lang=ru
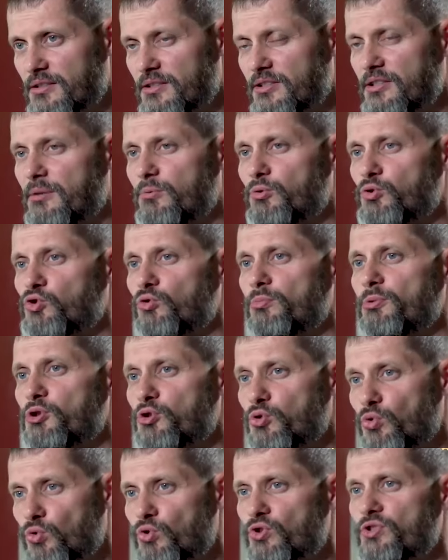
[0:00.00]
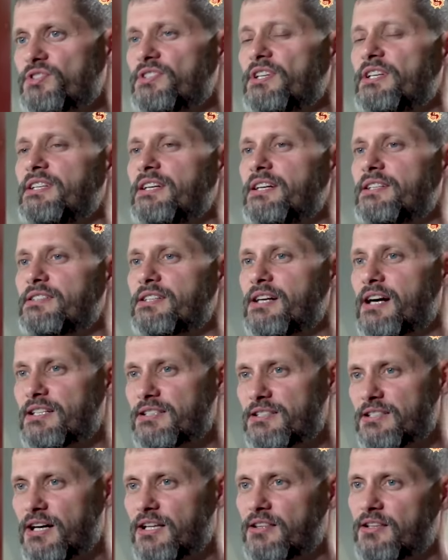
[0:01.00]
для того, чтобы тоже занять
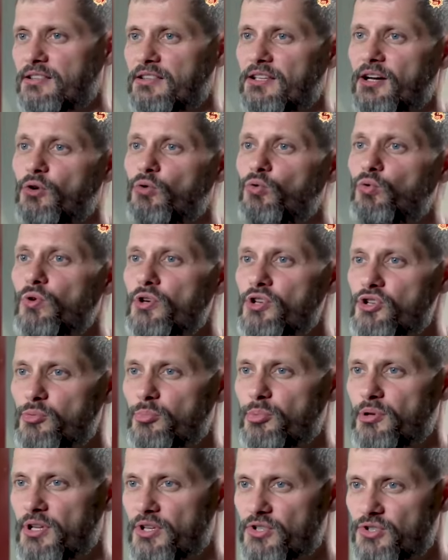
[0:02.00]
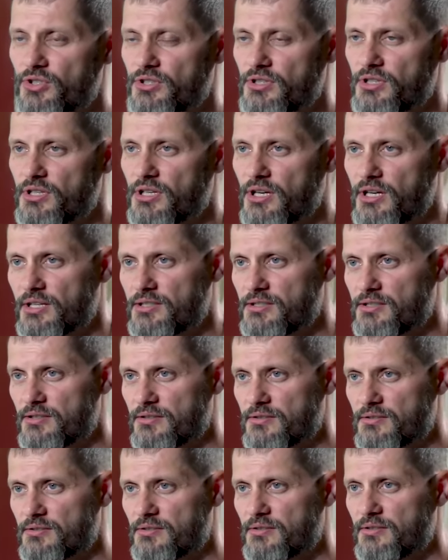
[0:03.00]
когда-то такое же положение, как
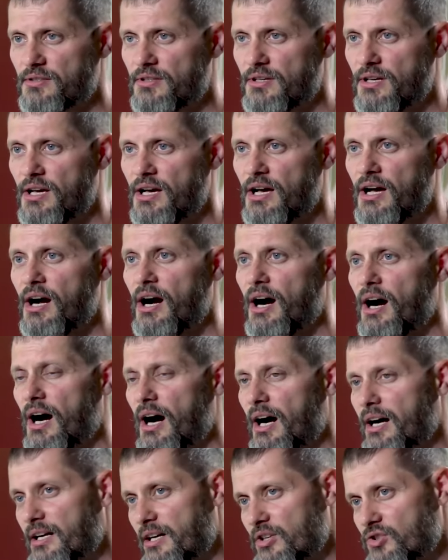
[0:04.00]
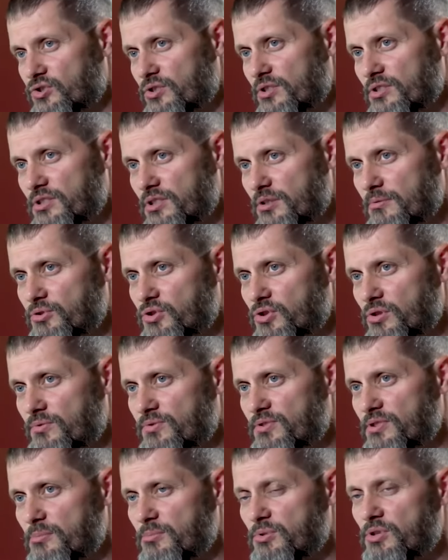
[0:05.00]
отец. А каждая девочка
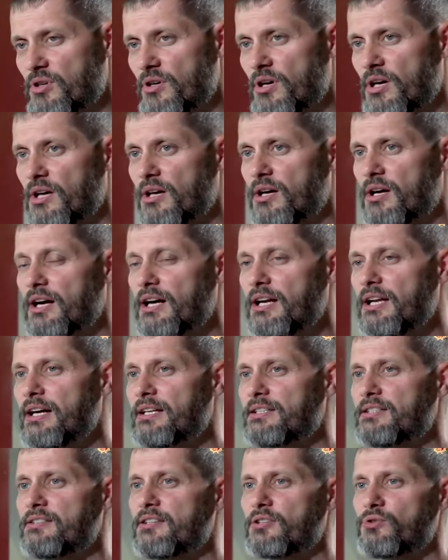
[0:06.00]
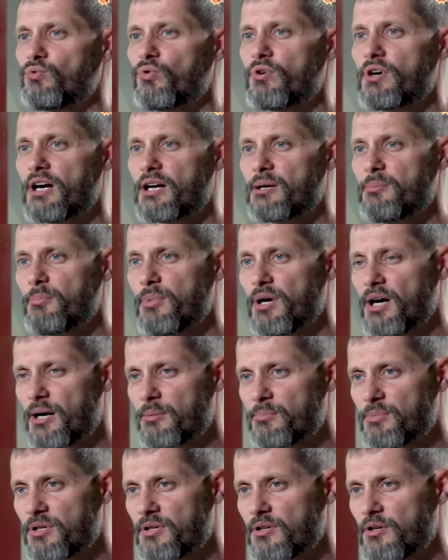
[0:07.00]
в семье, глядя на то, как
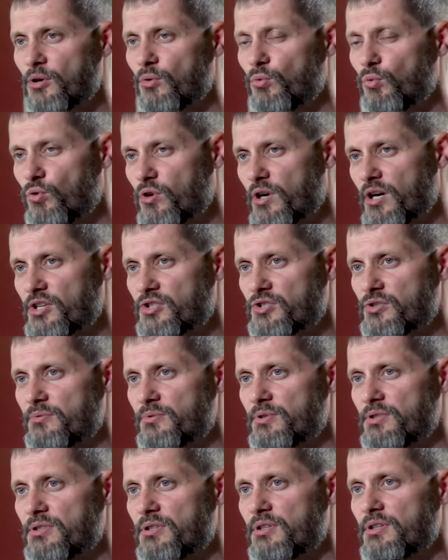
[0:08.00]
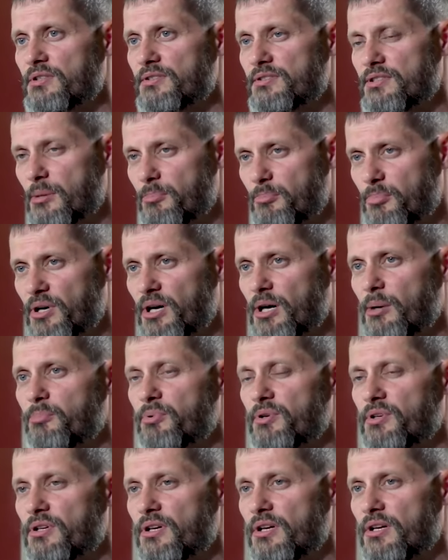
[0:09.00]
мама ухаживает за
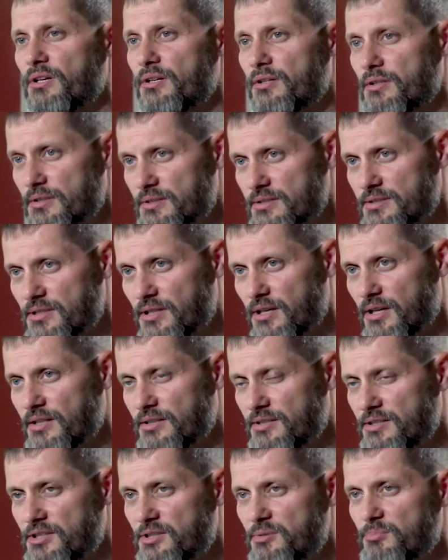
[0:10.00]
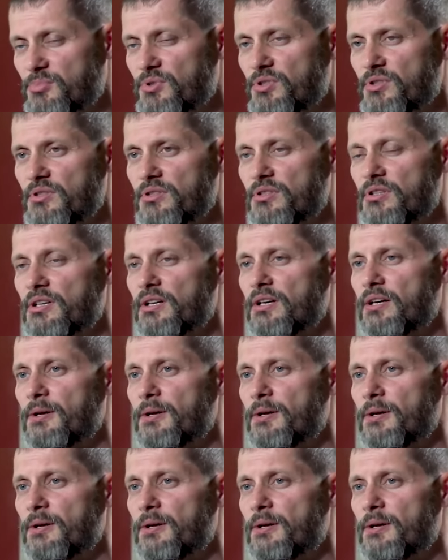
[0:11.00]
папой, за детьми